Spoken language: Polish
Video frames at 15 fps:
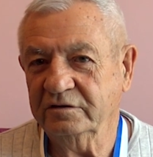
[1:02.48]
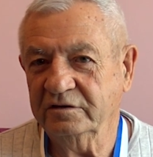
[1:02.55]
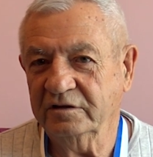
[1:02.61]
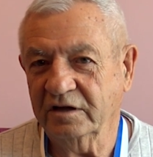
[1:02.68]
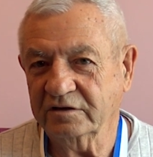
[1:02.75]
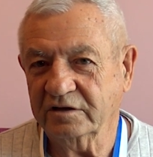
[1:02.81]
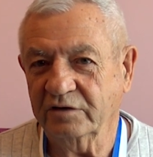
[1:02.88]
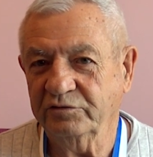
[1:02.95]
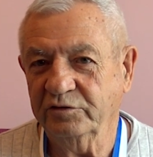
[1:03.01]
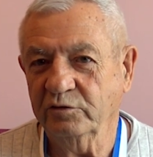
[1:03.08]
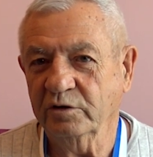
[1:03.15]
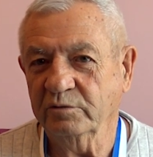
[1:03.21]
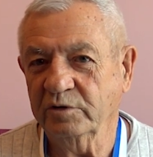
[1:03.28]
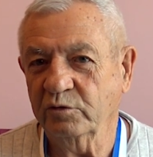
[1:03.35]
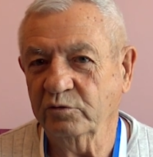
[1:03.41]

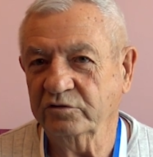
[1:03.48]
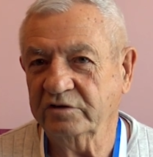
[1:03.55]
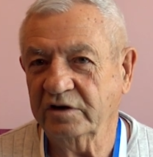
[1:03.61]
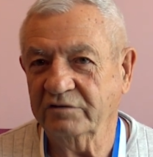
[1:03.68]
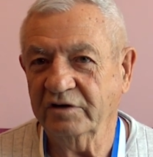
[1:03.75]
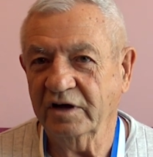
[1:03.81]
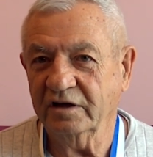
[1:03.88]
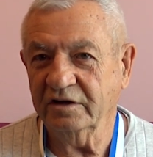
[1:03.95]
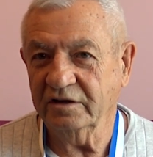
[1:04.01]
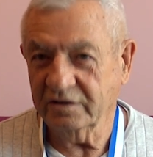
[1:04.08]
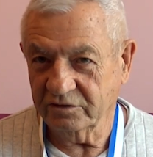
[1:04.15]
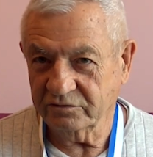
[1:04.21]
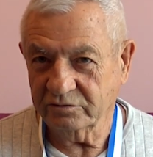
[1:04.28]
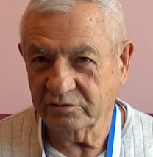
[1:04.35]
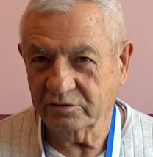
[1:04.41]
natrafiłem na uzdrawianie
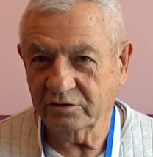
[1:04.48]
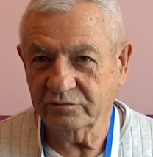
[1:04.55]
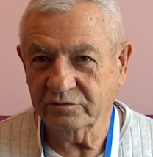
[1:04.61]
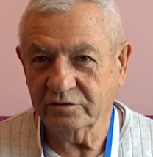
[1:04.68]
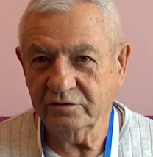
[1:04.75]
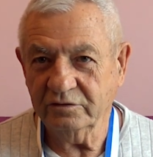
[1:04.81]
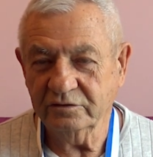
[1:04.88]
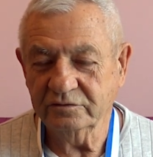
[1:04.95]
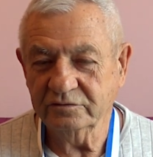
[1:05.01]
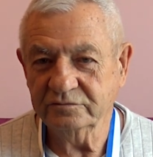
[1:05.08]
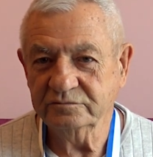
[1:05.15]
na surowo,